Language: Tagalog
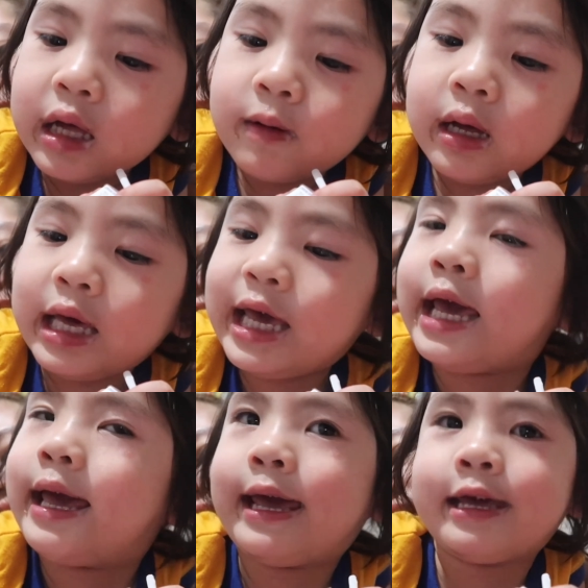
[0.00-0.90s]
Hey,
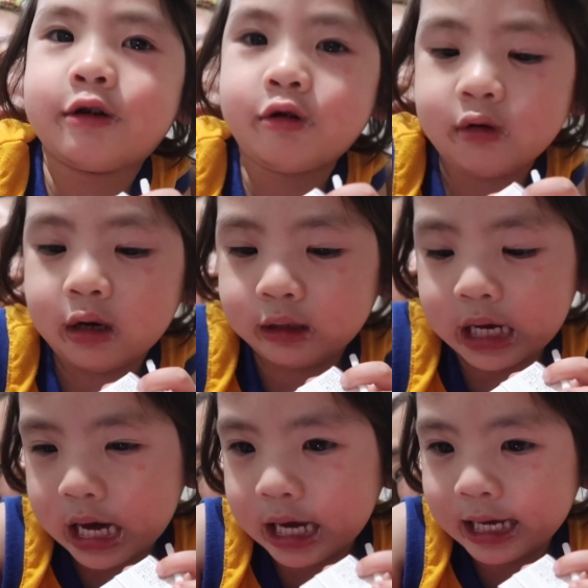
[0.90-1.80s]
hey, you
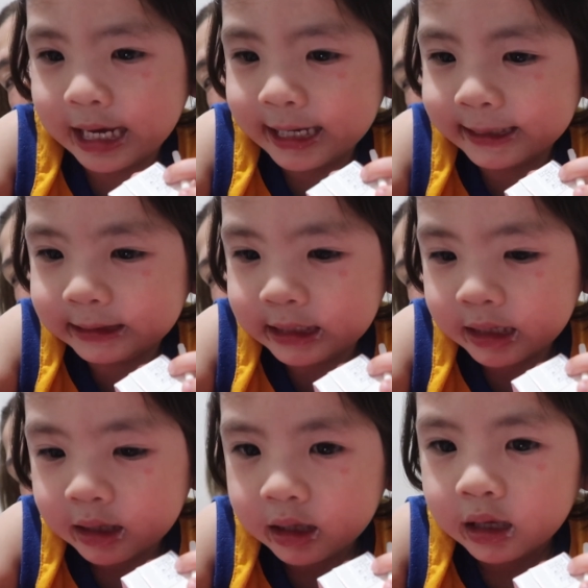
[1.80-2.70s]
guys!
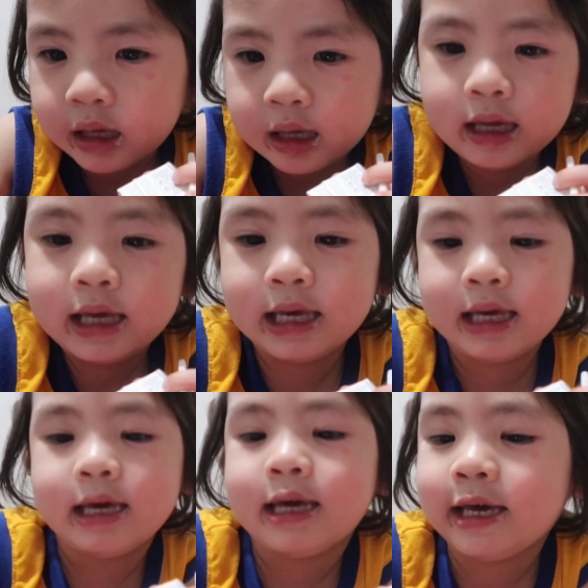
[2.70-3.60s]
Go!
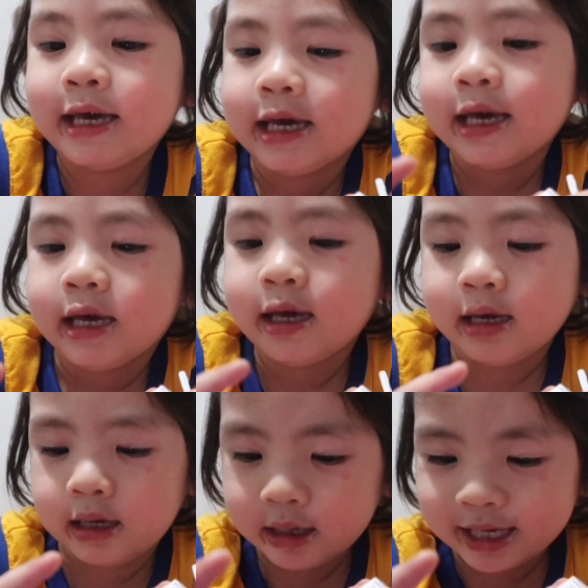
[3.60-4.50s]

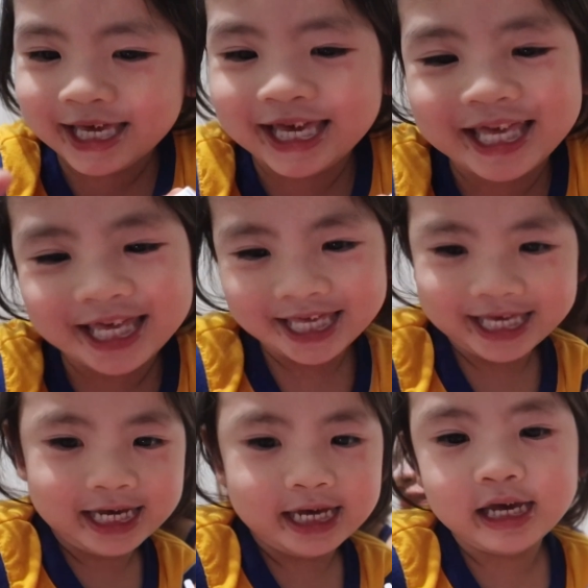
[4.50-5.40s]
Go, ah!
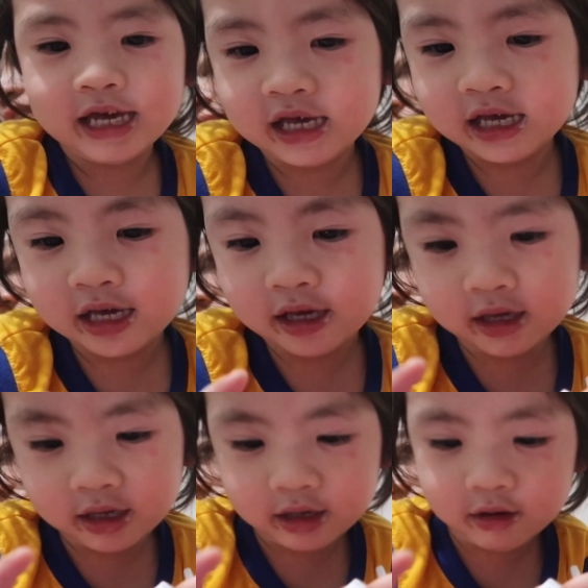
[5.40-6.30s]
Say good night,
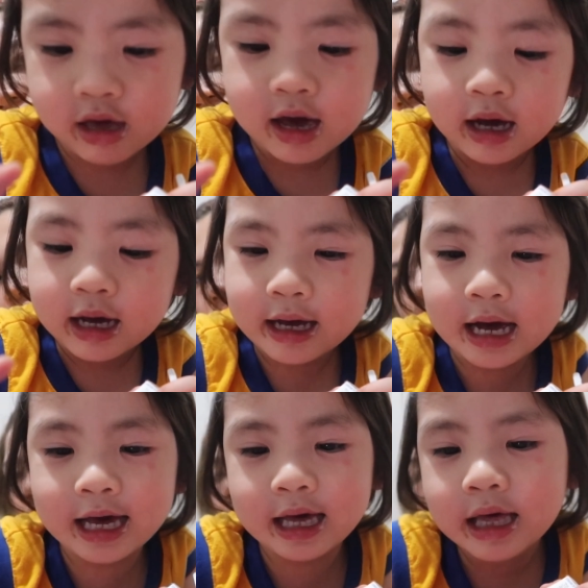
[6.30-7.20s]
guys!
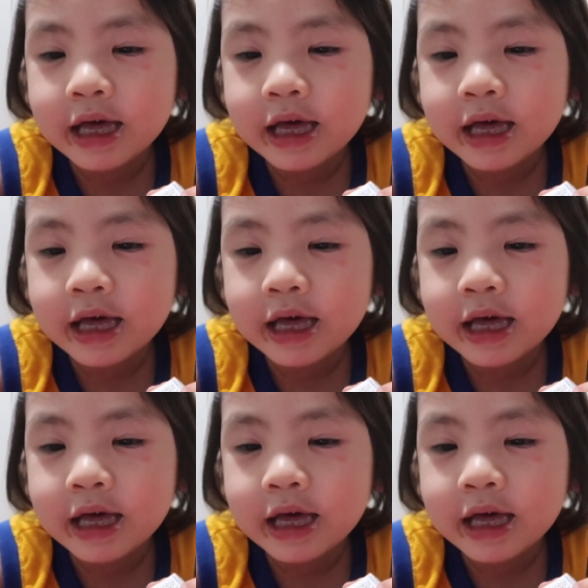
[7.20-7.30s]
Ha!